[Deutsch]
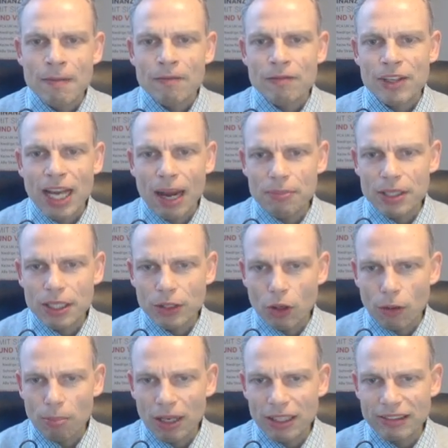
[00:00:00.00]
Wir haben hier noch
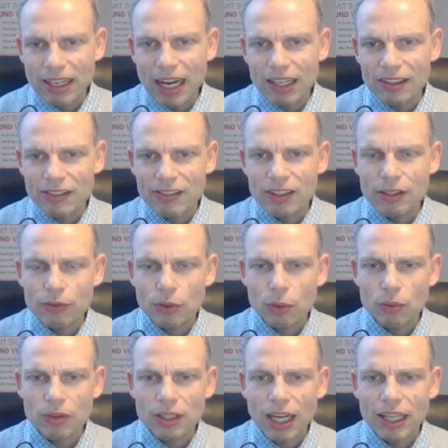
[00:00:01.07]
ein paar Tagestiefs
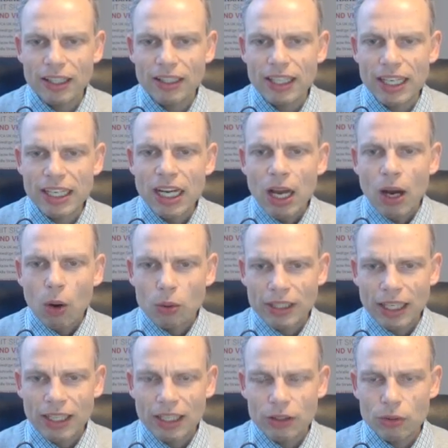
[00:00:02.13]
unten dran liegen und
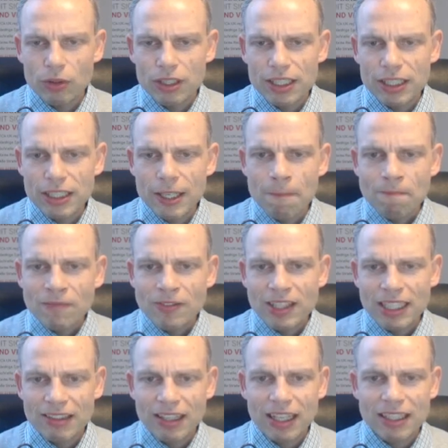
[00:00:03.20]
dann natürlich hier
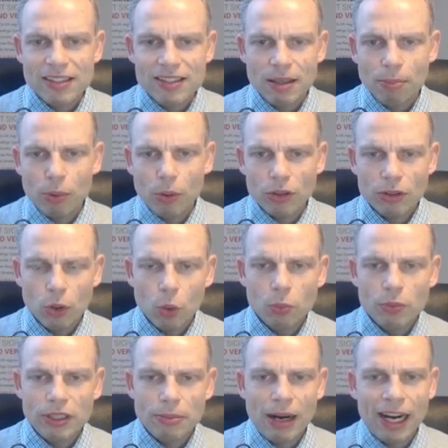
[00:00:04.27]
den Trendsupport um
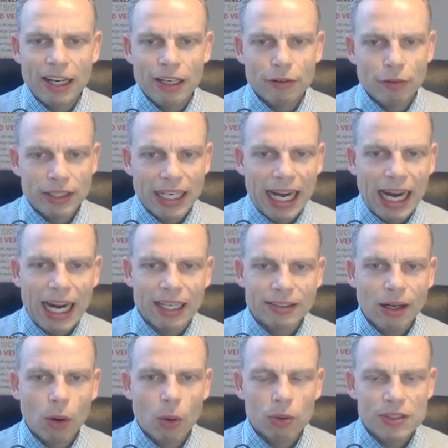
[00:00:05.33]
die Marke von
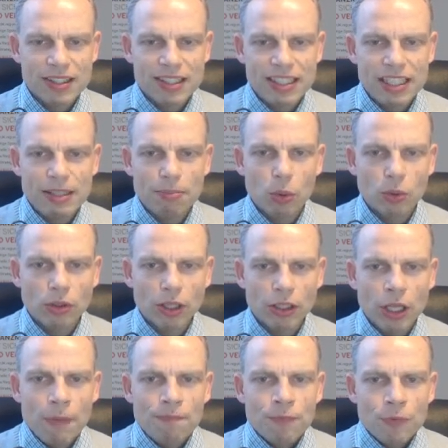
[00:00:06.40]

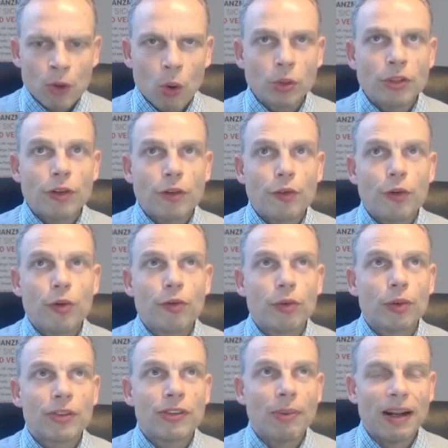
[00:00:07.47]

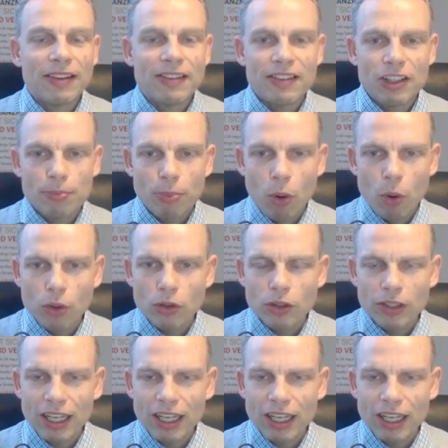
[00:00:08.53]
8725 Punkten.